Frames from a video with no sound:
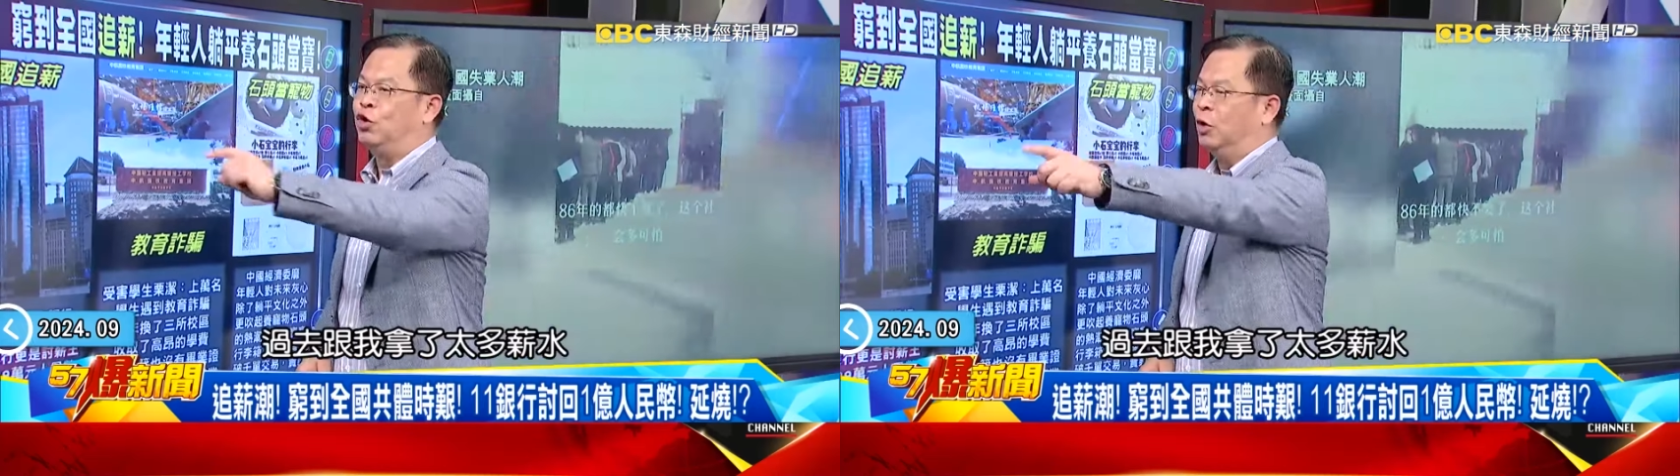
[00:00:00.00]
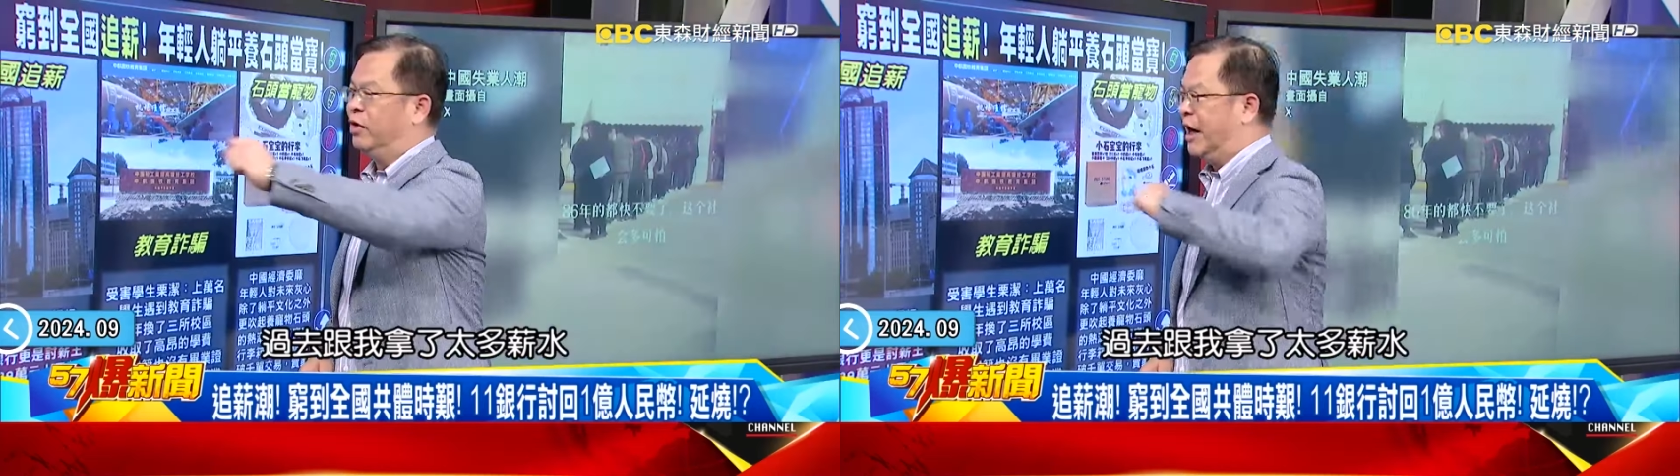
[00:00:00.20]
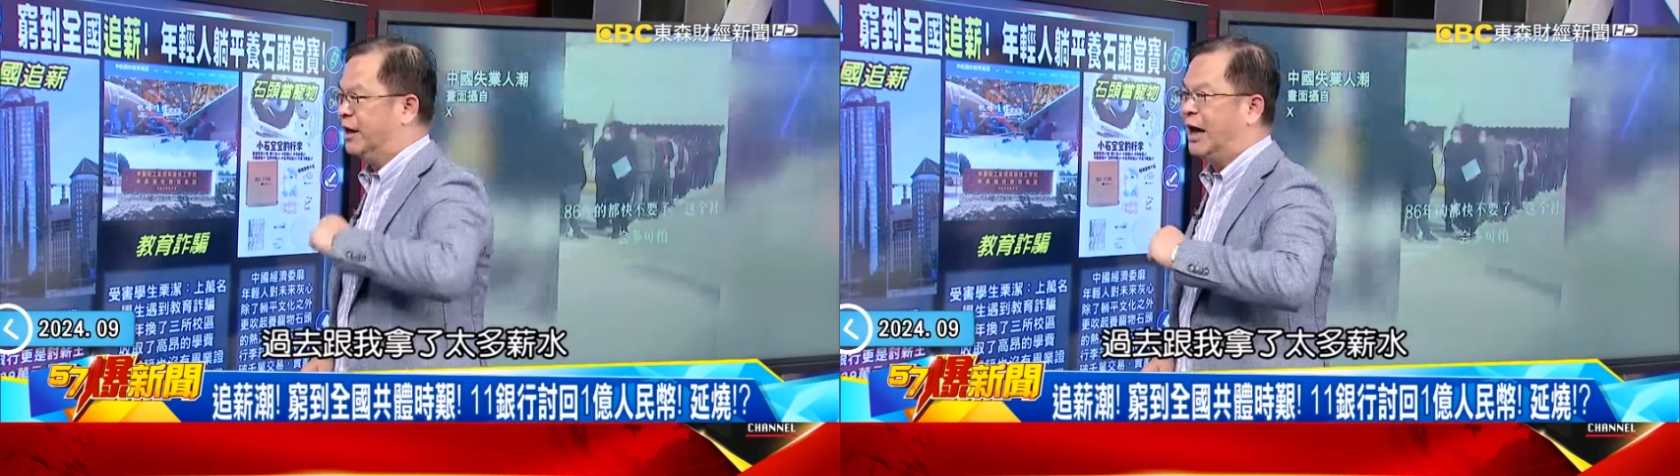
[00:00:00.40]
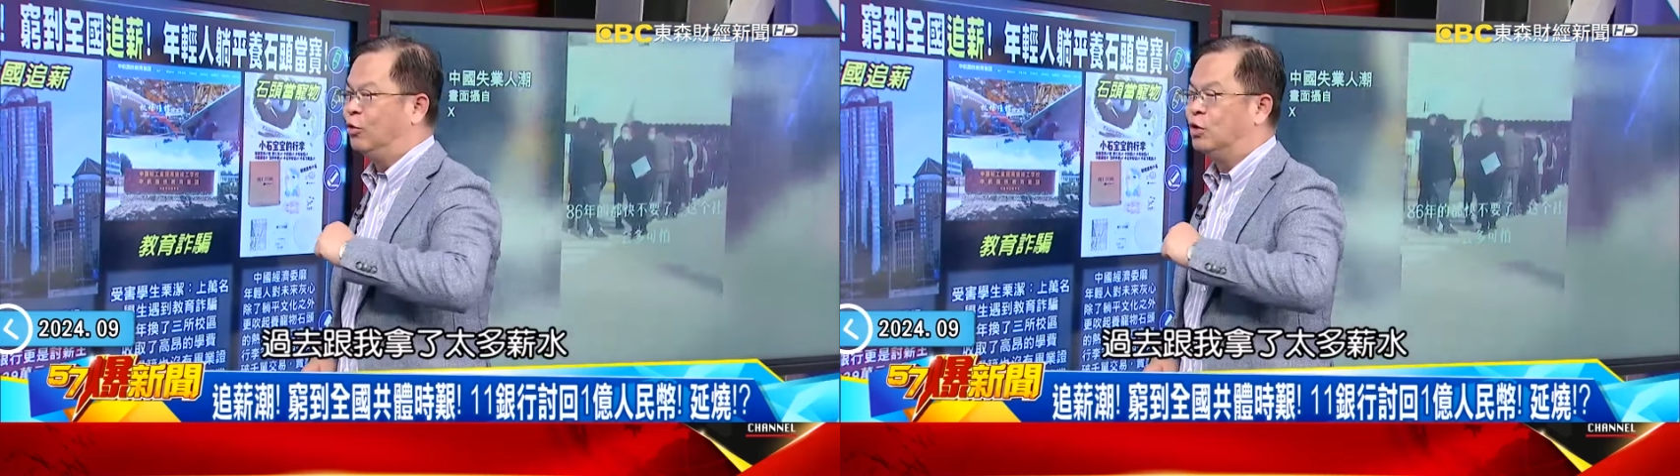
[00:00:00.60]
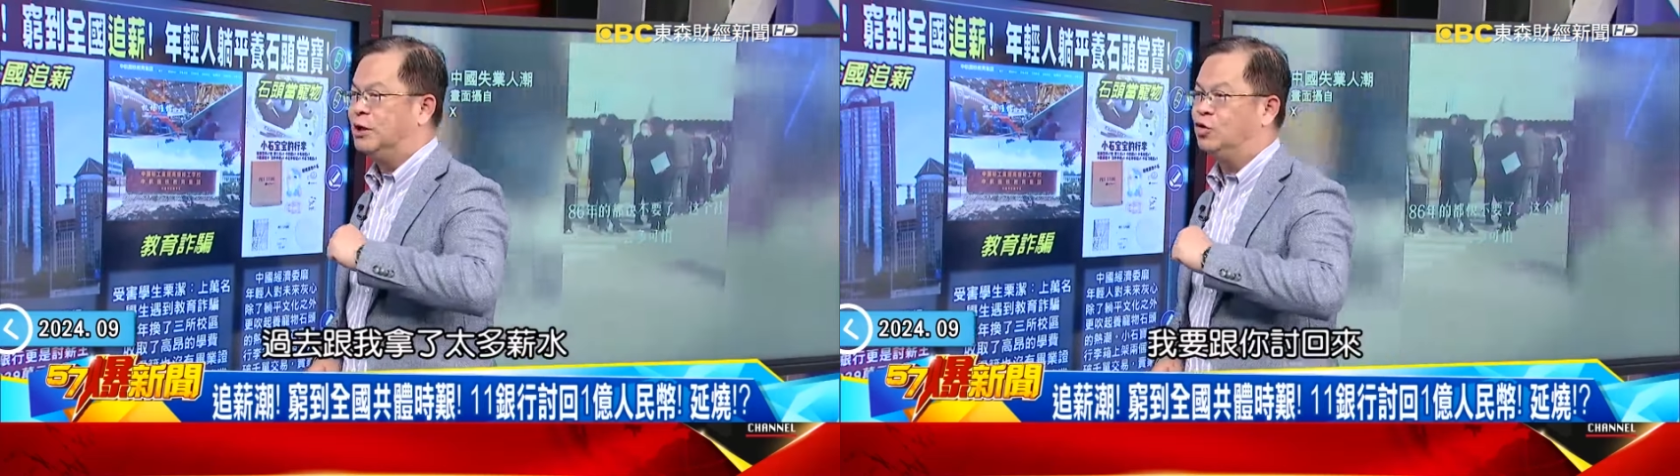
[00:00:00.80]
去跟我拿了太
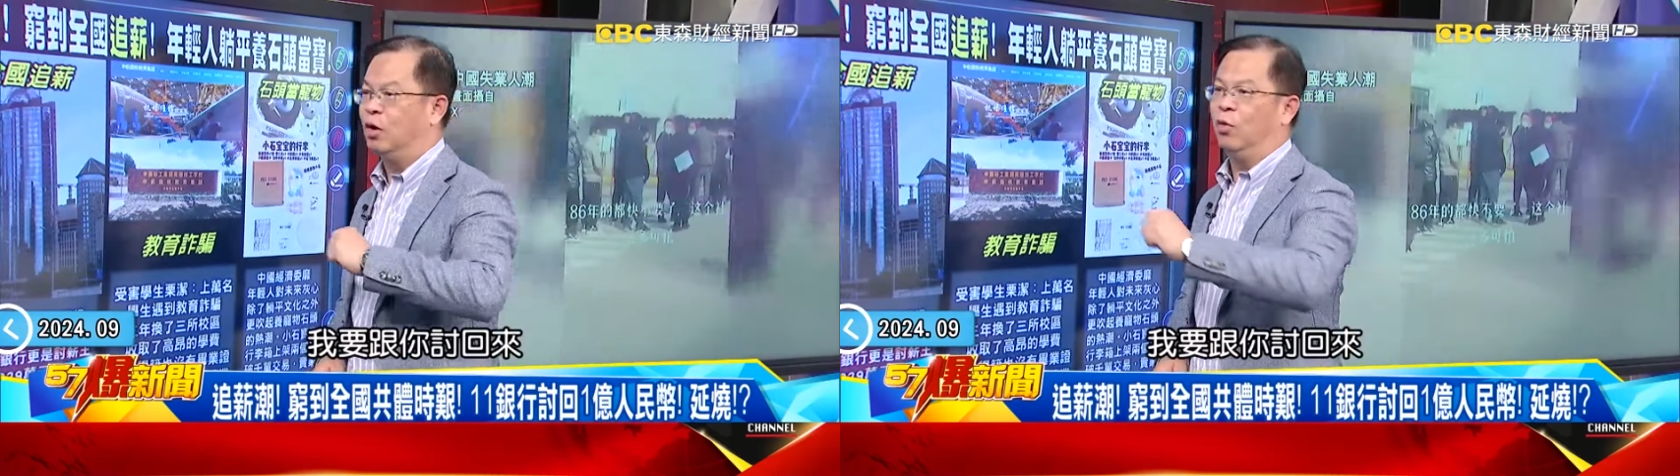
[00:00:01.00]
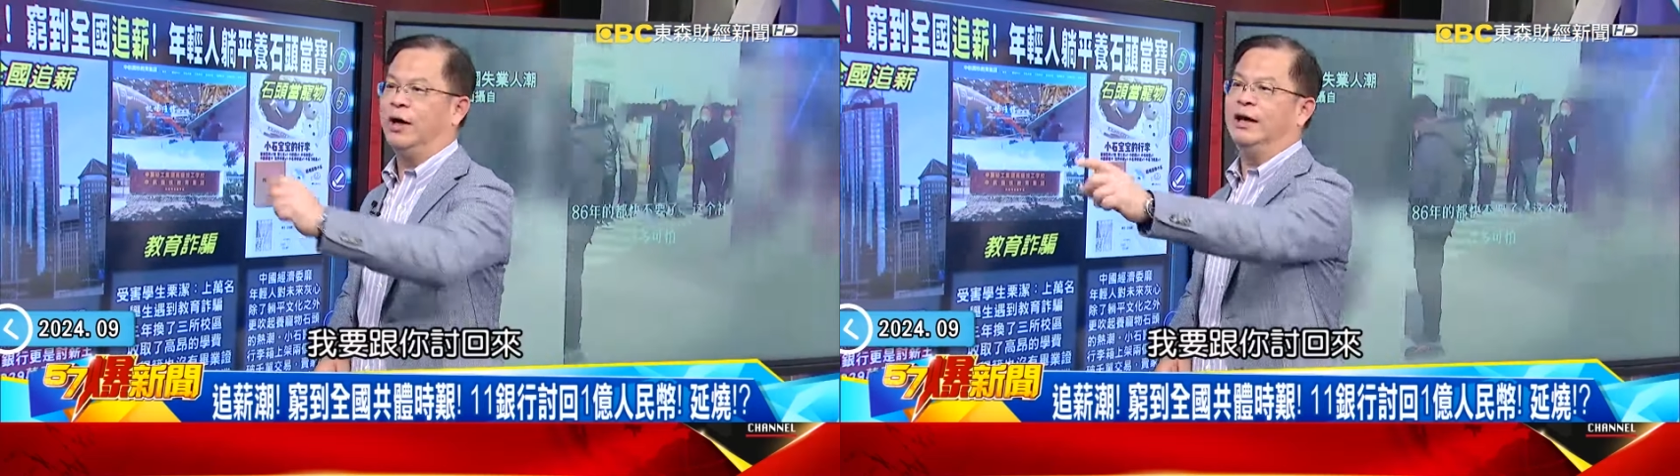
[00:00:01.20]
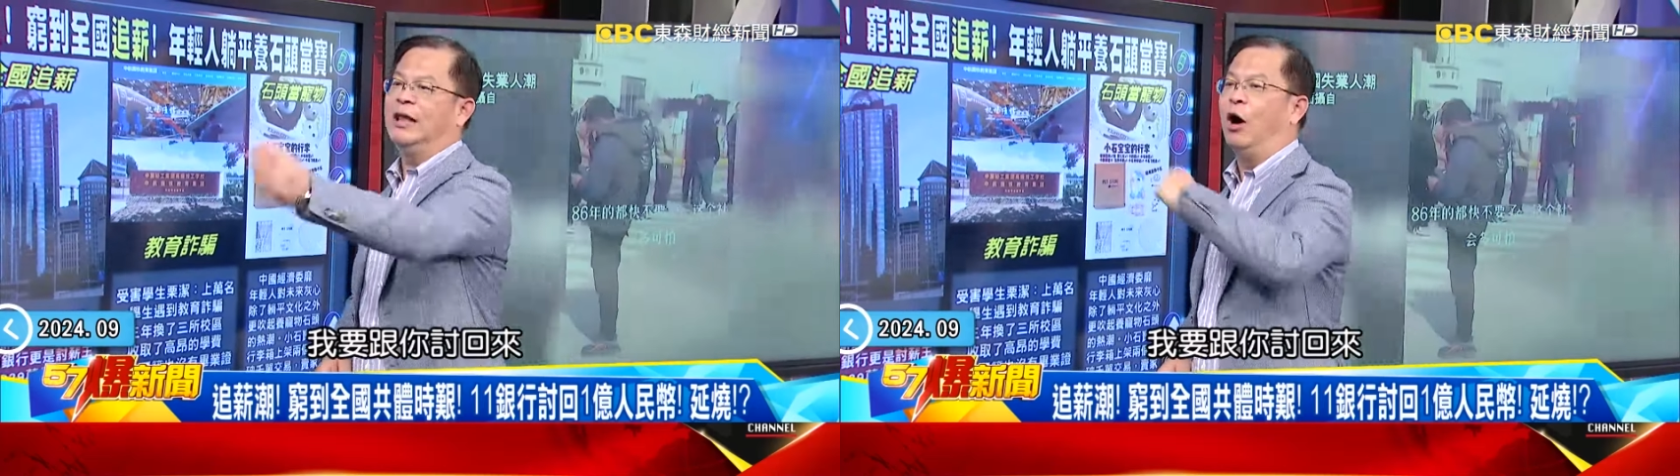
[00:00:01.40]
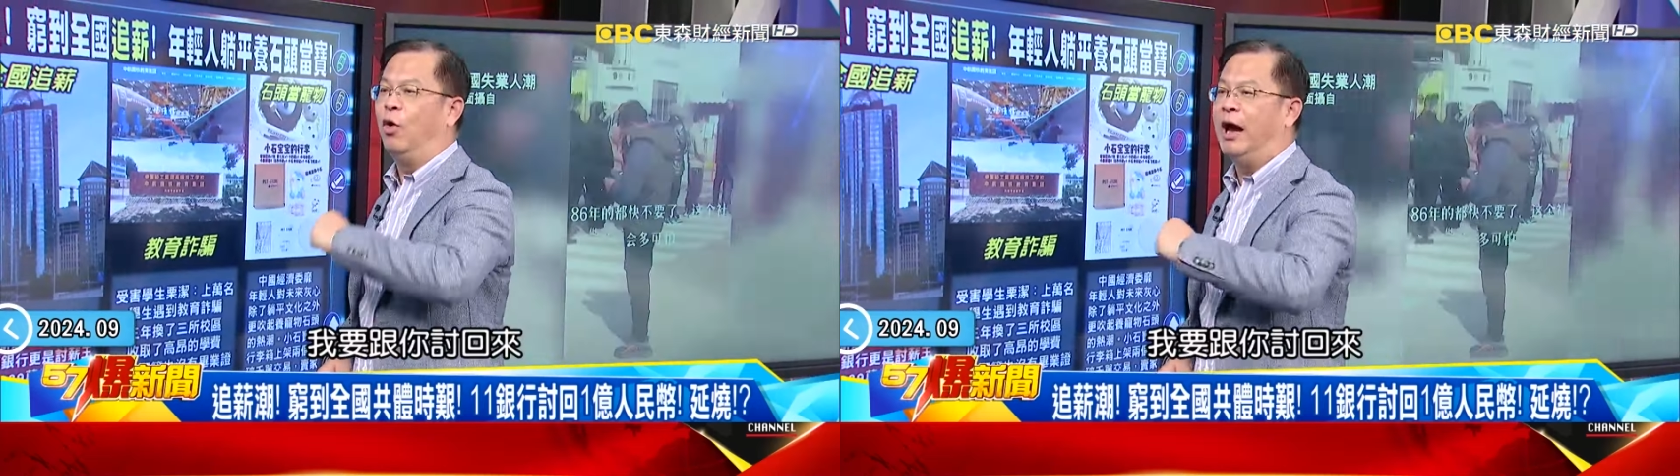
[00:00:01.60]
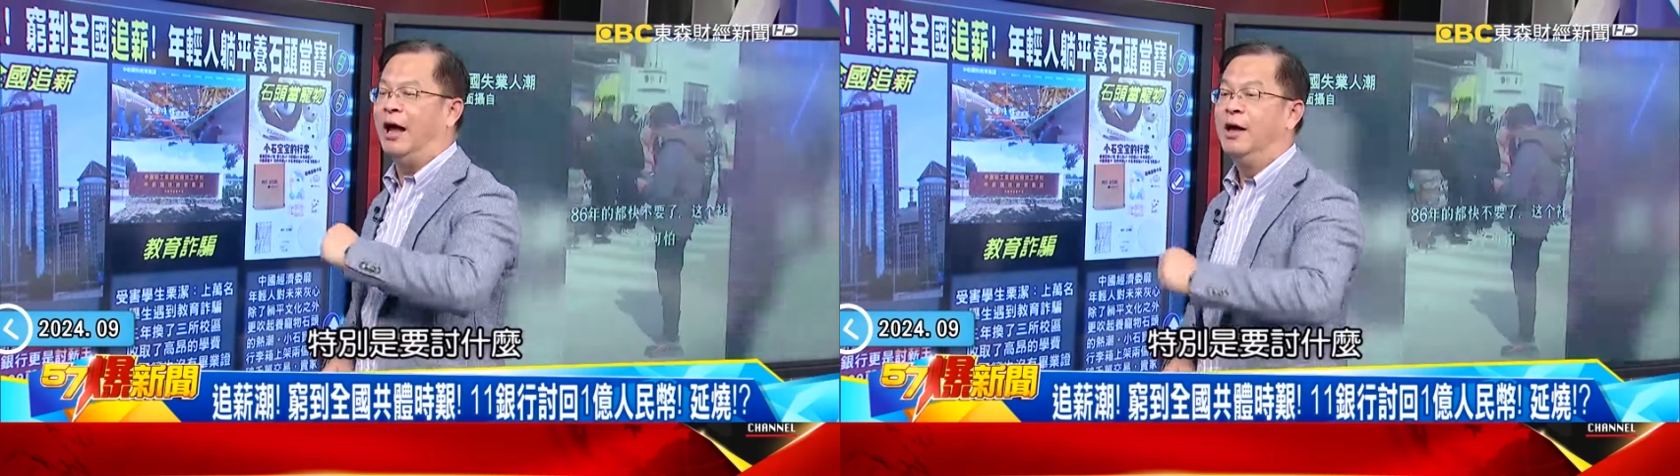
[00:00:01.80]
多薪水，我要给你讨
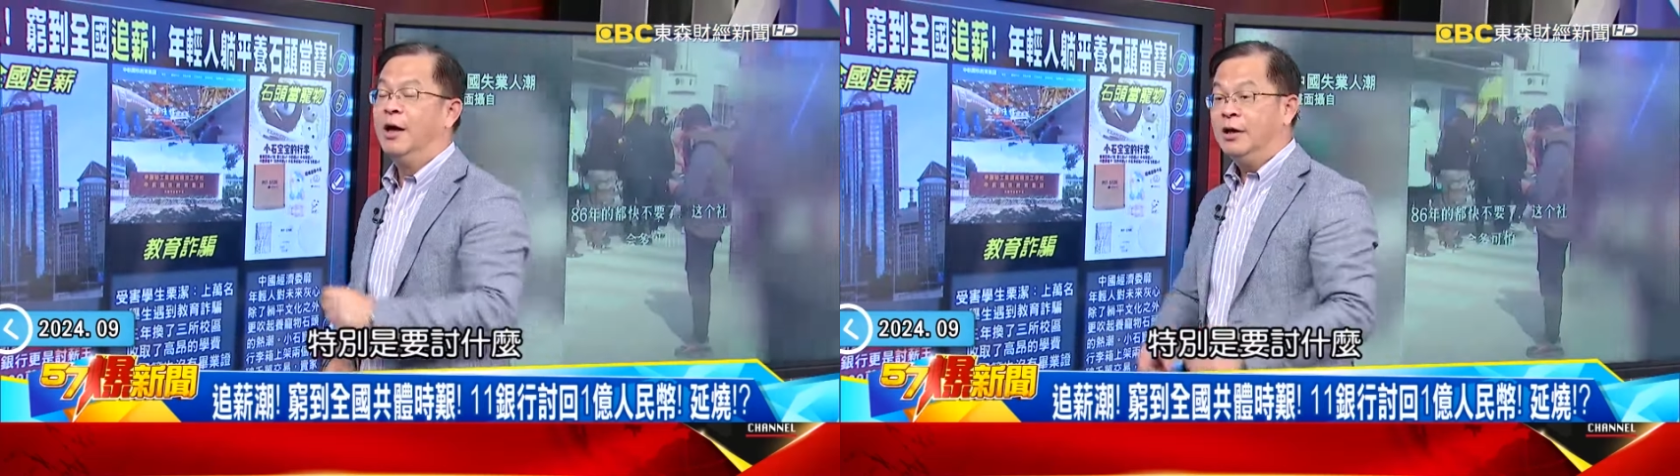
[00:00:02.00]
回来。